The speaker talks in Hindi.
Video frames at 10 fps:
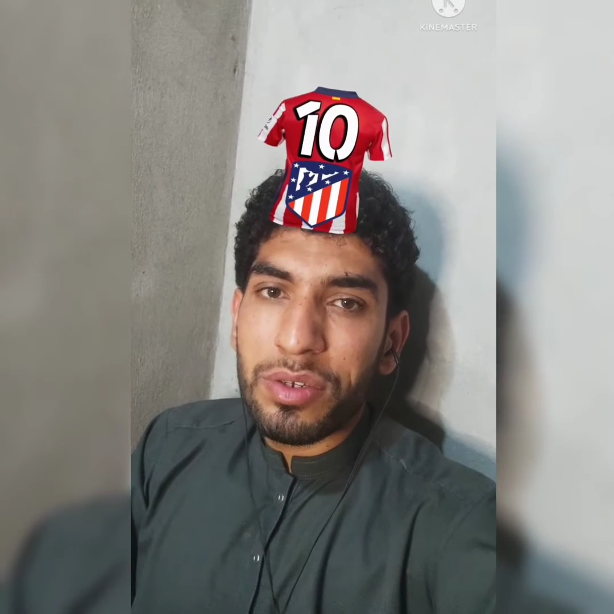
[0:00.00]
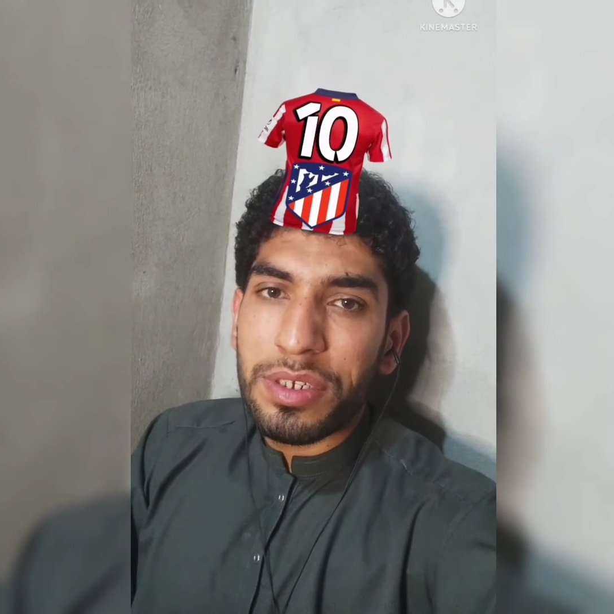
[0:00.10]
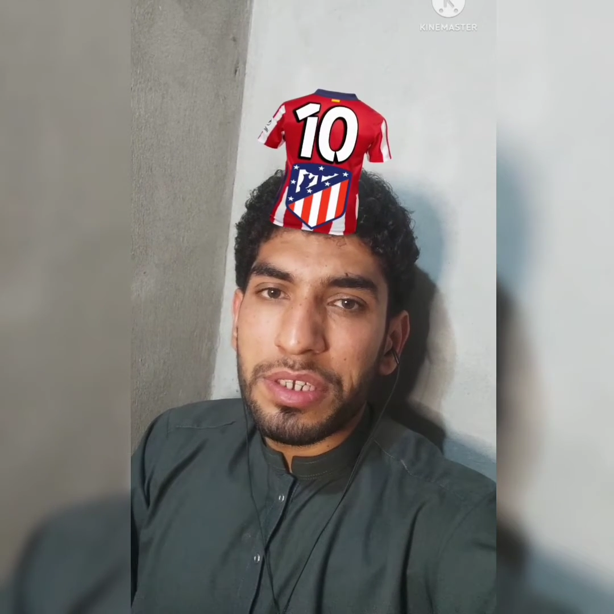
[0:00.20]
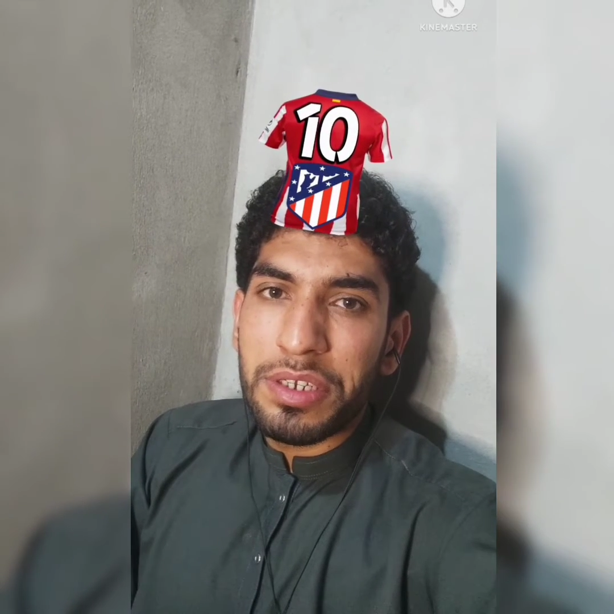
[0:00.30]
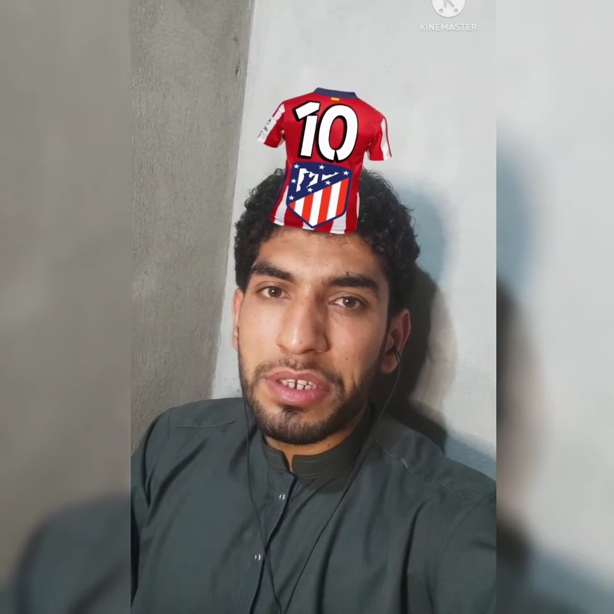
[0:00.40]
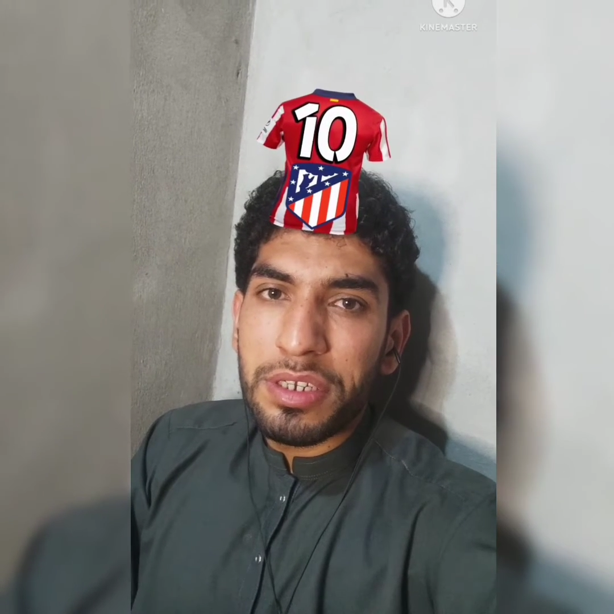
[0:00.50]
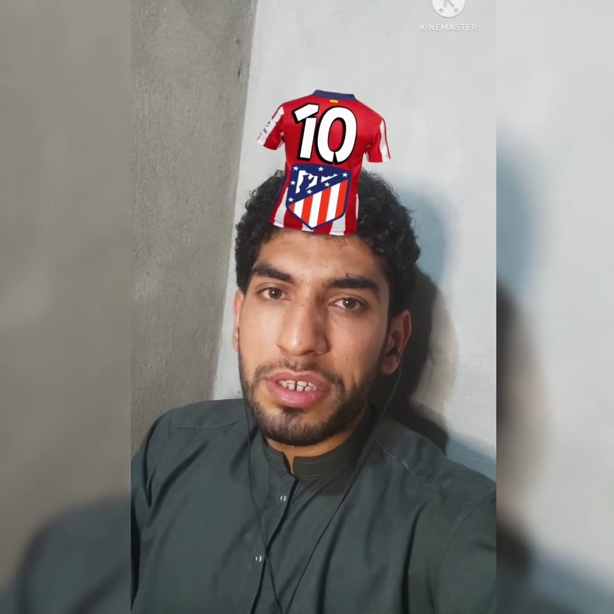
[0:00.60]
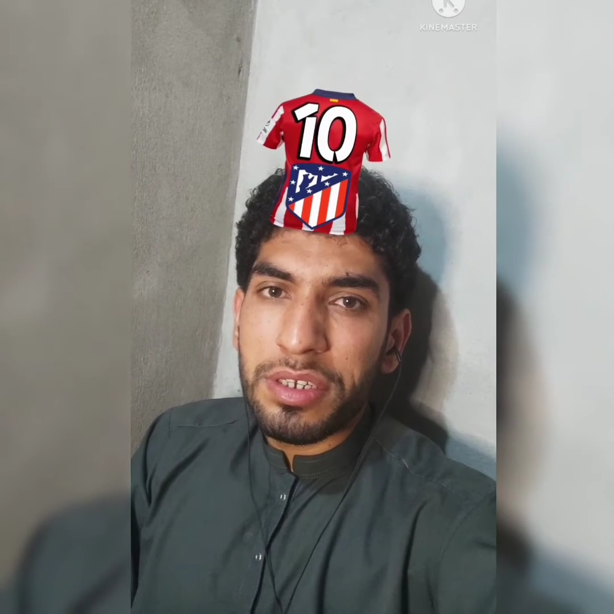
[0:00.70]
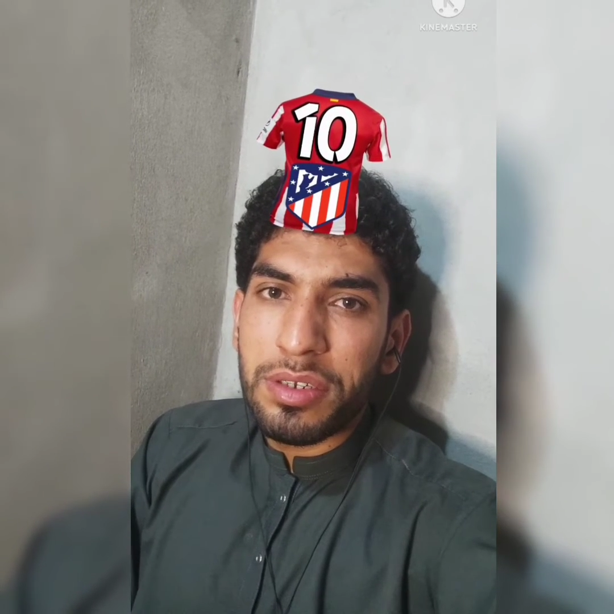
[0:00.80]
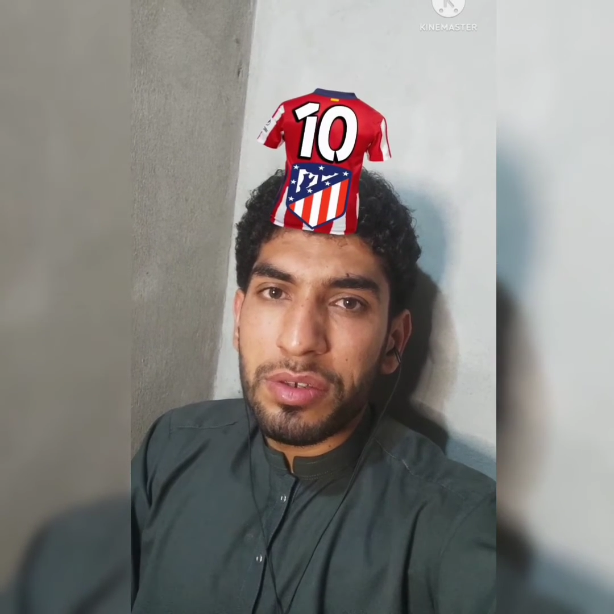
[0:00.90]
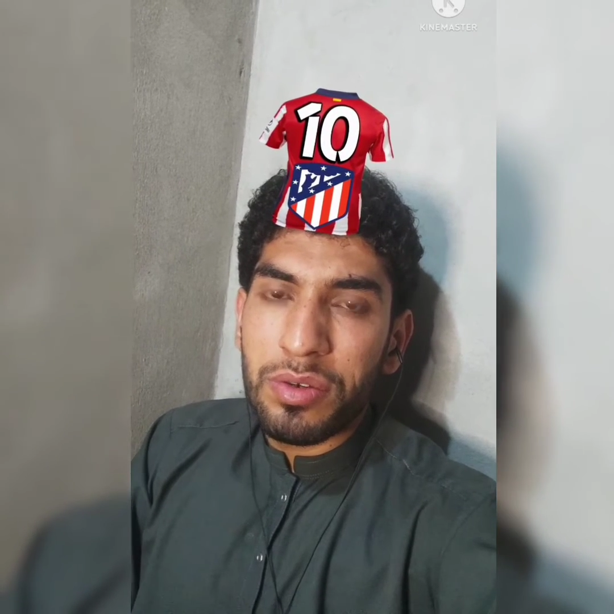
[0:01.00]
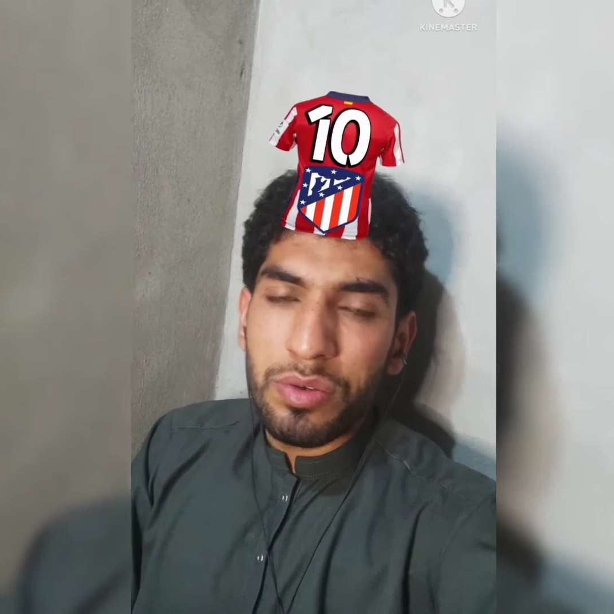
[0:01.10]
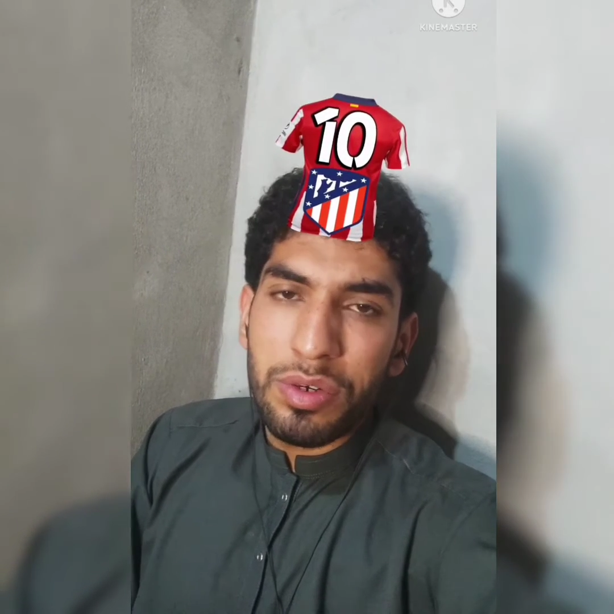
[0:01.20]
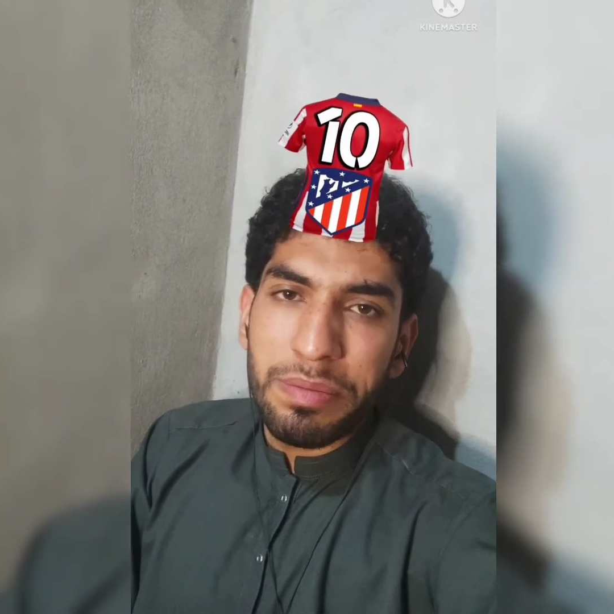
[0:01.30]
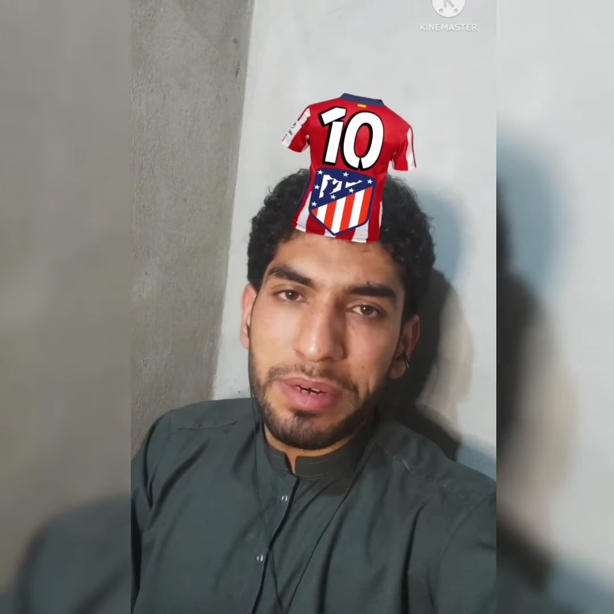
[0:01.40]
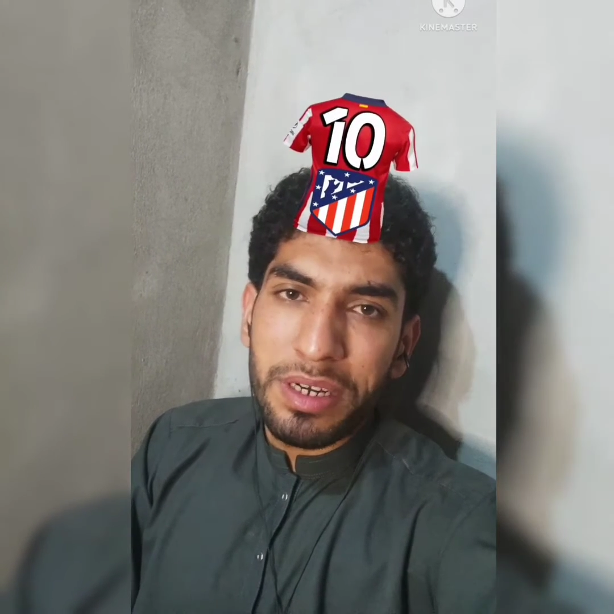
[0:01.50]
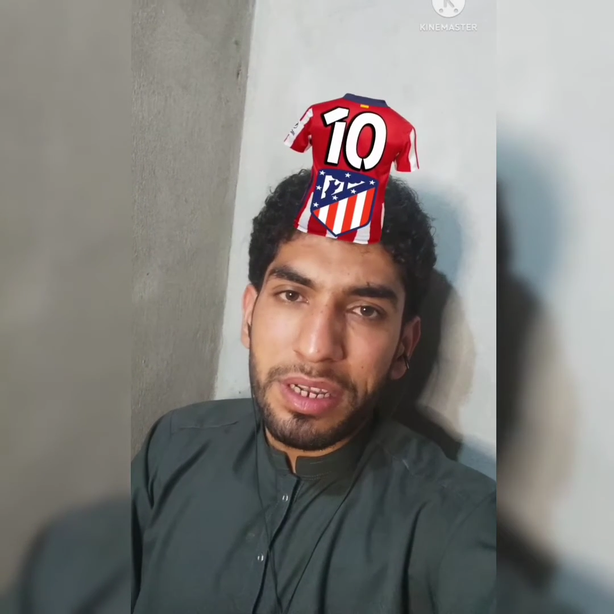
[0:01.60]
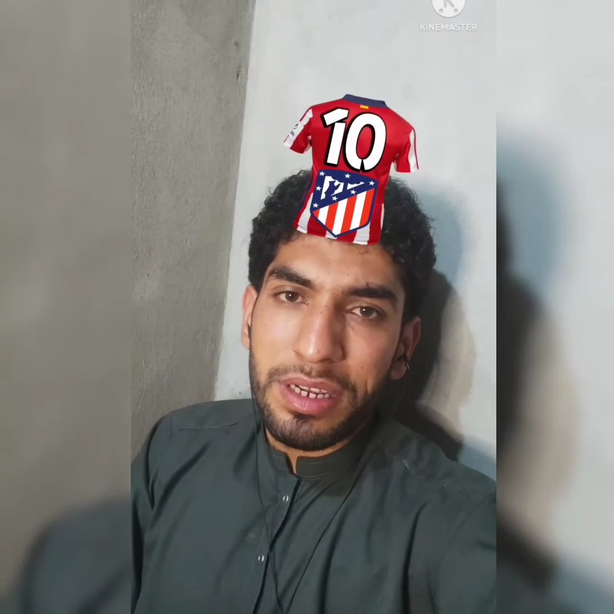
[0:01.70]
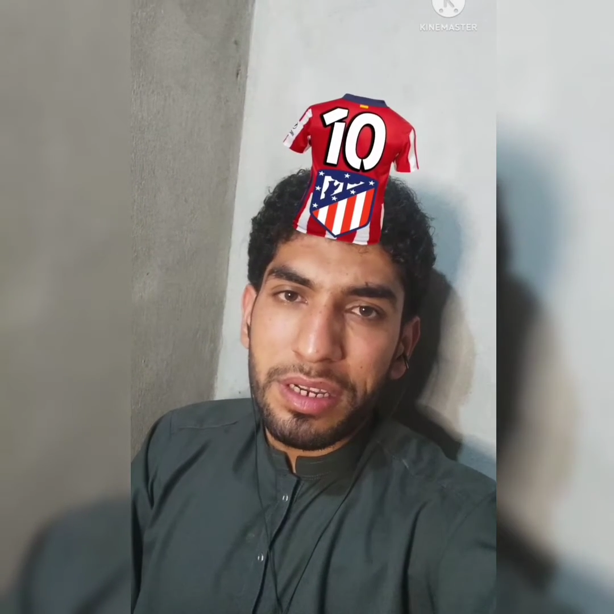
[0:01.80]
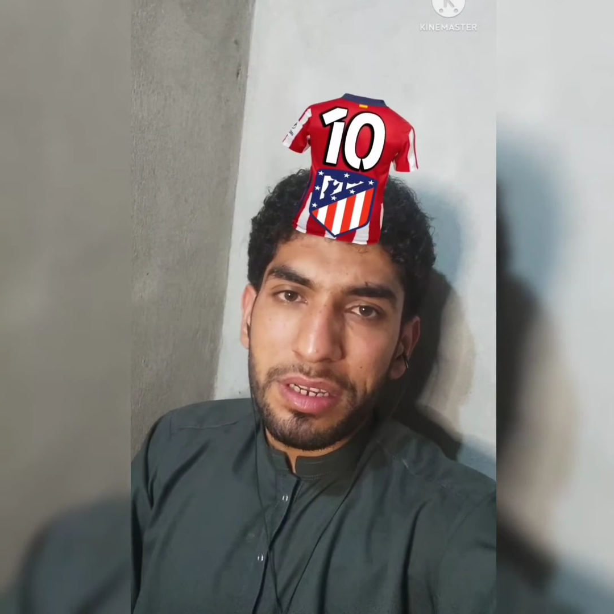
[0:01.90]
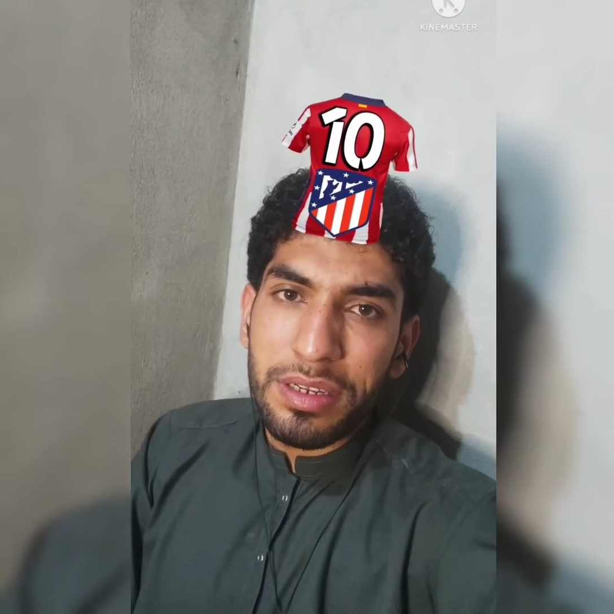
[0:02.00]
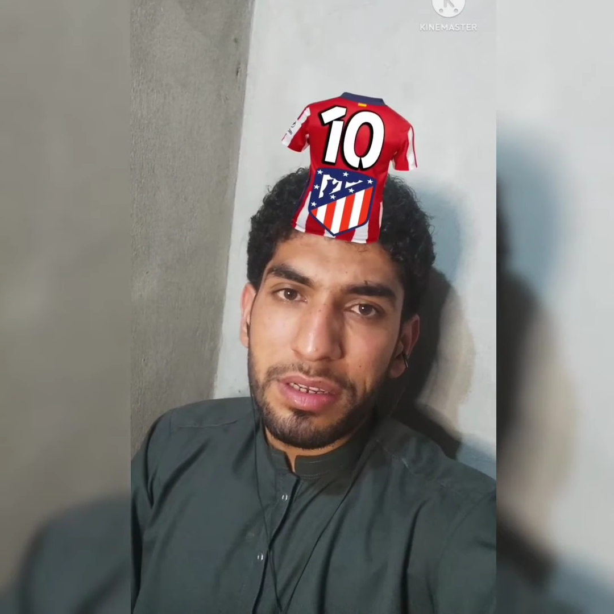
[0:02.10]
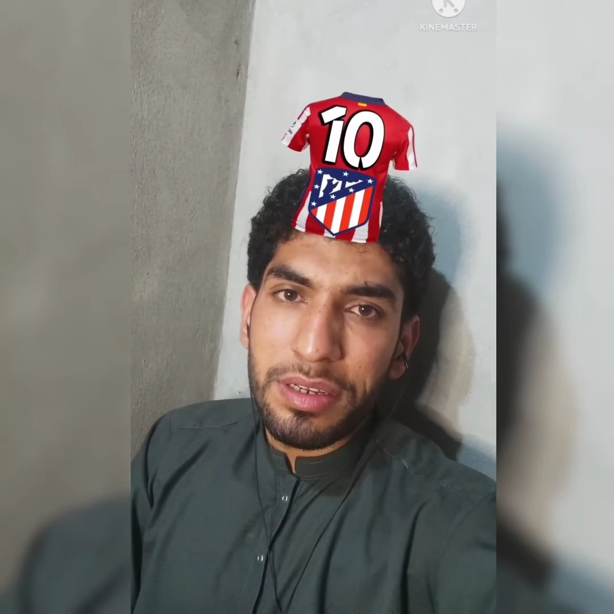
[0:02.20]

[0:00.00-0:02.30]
जो अर्जेंटीनियन है और नंबर टेन है